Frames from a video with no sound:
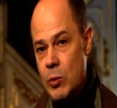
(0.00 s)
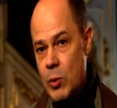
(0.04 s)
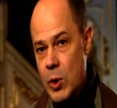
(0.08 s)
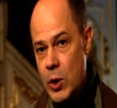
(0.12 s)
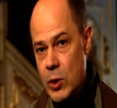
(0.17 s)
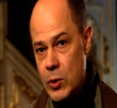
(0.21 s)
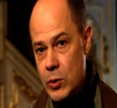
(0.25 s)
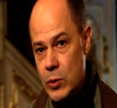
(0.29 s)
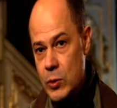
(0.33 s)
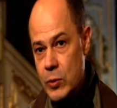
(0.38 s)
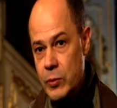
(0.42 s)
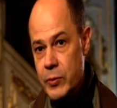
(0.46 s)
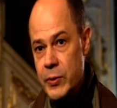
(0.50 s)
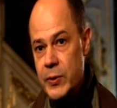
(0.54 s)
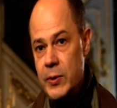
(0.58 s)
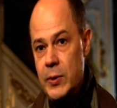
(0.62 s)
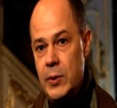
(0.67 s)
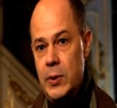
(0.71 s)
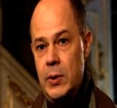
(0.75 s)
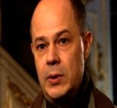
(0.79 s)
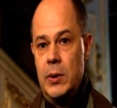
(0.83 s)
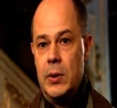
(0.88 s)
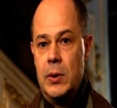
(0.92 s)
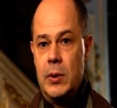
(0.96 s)
Głogów,
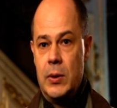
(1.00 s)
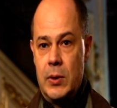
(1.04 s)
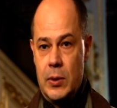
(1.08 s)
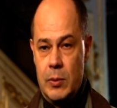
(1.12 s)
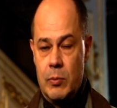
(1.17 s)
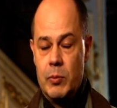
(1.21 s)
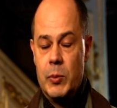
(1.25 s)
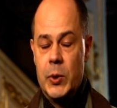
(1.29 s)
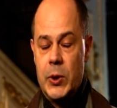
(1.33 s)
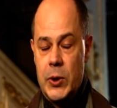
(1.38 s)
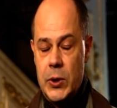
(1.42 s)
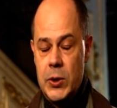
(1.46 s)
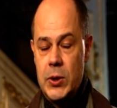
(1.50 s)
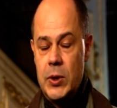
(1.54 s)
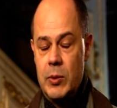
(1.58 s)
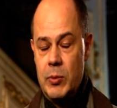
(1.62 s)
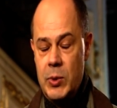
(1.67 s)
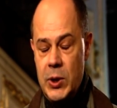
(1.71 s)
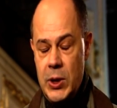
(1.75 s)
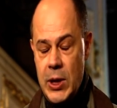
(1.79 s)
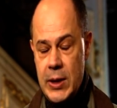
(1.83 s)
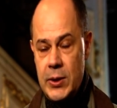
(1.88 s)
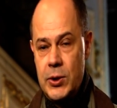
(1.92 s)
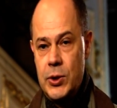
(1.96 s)
bo to są
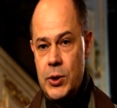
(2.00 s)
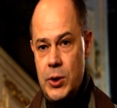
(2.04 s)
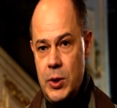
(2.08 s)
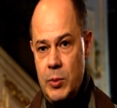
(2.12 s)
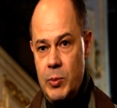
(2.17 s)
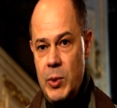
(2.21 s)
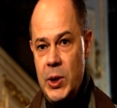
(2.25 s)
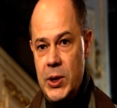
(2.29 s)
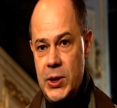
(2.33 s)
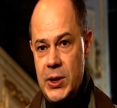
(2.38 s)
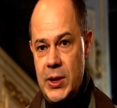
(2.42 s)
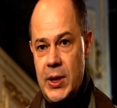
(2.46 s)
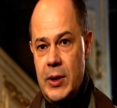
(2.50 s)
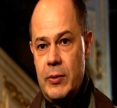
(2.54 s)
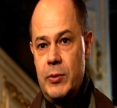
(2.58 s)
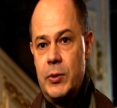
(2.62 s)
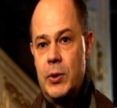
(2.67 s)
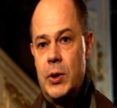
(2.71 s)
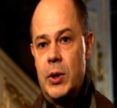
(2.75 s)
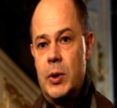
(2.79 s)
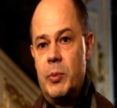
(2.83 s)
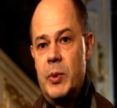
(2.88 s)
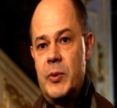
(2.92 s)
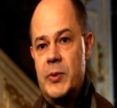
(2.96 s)
te trzy miejsca, w
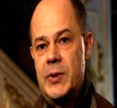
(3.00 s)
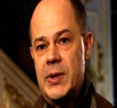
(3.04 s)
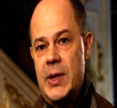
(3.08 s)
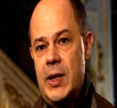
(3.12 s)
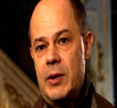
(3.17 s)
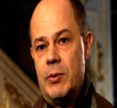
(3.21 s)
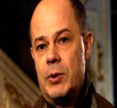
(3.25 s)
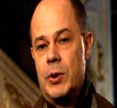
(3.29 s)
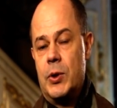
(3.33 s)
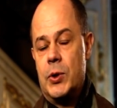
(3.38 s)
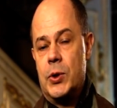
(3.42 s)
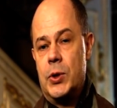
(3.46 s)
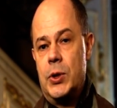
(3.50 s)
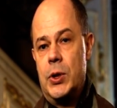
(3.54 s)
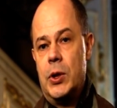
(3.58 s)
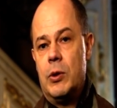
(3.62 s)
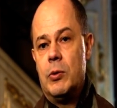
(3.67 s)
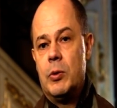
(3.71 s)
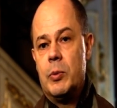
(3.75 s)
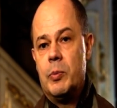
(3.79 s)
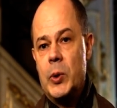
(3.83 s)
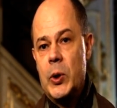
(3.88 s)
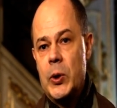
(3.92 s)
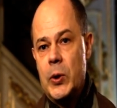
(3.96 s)
których powstały
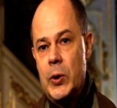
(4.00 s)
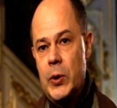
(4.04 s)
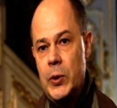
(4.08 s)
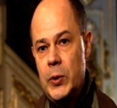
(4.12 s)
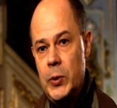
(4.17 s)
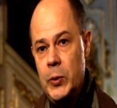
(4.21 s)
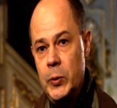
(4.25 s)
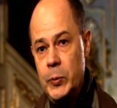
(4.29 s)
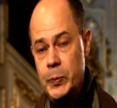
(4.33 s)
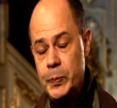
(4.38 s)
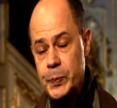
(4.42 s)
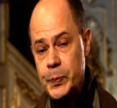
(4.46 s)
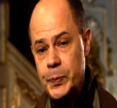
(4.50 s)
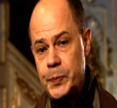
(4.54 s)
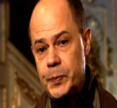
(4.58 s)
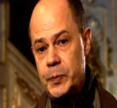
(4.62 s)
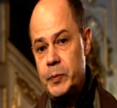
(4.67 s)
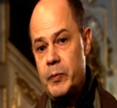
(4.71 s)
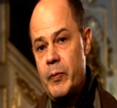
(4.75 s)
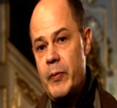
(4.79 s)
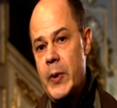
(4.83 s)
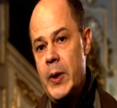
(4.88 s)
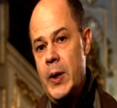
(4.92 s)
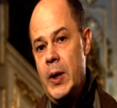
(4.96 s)
kościoły pokoju,
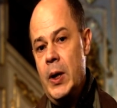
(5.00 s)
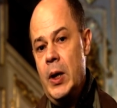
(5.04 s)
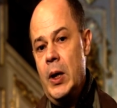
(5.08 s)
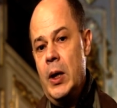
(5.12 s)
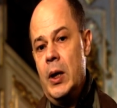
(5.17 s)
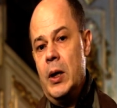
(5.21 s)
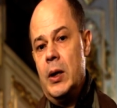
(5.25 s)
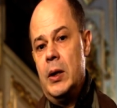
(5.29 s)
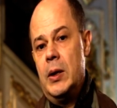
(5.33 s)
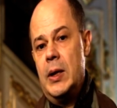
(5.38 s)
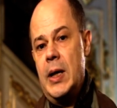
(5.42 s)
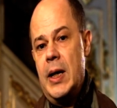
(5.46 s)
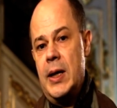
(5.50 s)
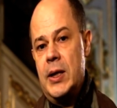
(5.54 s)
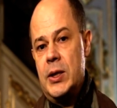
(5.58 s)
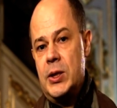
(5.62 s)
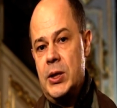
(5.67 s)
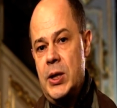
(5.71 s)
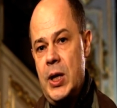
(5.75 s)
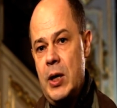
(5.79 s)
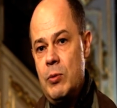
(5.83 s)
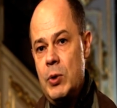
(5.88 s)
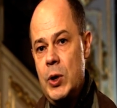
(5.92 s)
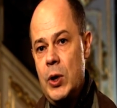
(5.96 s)

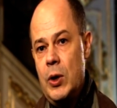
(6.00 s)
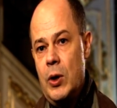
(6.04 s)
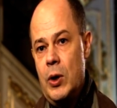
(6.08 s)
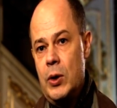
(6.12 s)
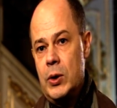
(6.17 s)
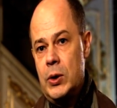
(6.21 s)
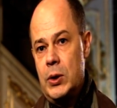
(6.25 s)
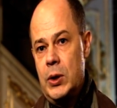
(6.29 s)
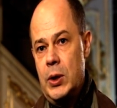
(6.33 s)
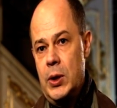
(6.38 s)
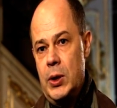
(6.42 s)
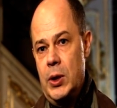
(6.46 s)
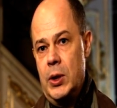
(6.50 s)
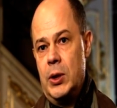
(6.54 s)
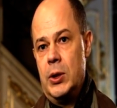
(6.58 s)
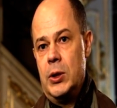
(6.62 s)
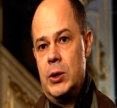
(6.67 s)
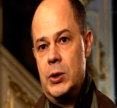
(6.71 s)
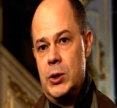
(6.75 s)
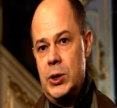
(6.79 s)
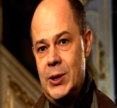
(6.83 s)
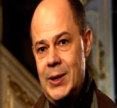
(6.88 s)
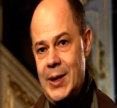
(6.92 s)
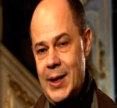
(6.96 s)
należały od
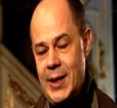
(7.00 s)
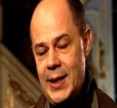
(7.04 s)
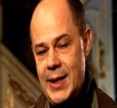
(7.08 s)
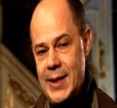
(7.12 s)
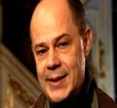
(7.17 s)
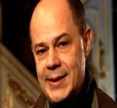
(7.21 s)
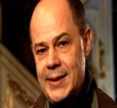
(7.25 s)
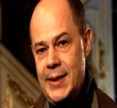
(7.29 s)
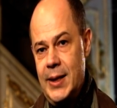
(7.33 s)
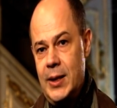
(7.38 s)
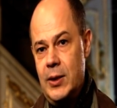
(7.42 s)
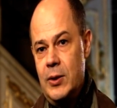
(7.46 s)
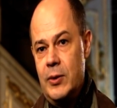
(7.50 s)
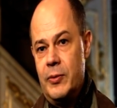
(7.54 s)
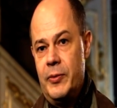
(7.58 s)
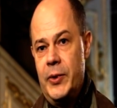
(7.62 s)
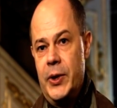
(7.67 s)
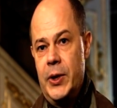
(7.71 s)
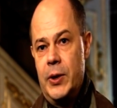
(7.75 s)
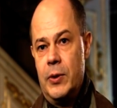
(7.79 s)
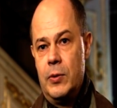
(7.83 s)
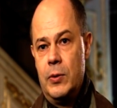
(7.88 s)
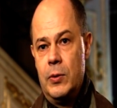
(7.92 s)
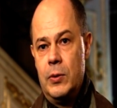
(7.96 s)
XIV
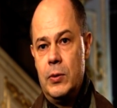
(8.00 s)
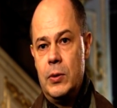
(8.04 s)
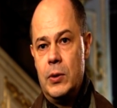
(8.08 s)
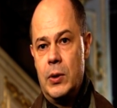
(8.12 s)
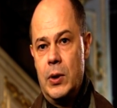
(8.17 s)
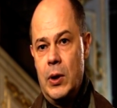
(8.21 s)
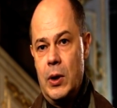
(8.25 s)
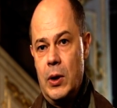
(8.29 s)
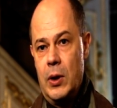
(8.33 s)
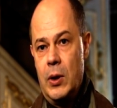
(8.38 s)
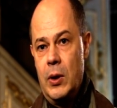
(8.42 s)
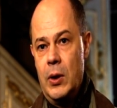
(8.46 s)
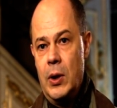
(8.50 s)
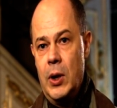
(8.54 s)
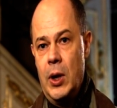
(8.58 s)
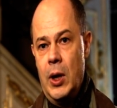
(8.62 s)
wieku do